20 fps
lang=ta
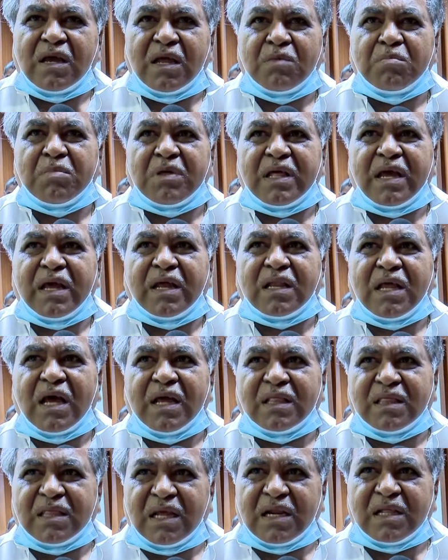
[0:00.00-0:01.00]
என்பதை
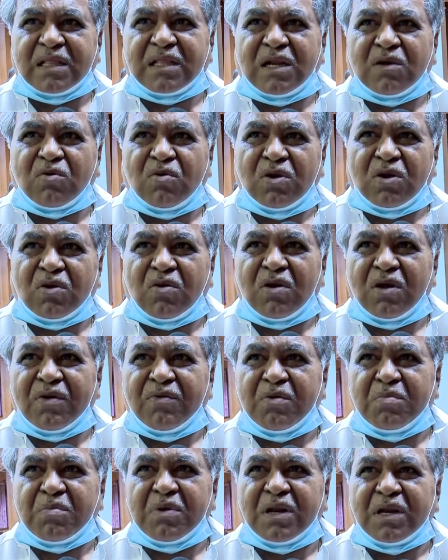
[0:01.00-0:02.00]
நான் இத்தருணத்தில் கூறிக்கொள்ள
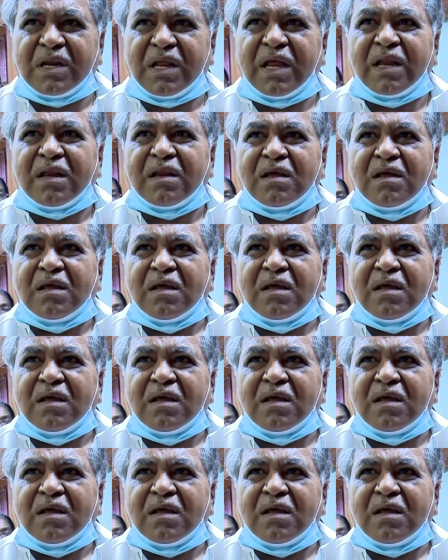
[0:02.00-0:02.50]
விரும்புகின்றேன்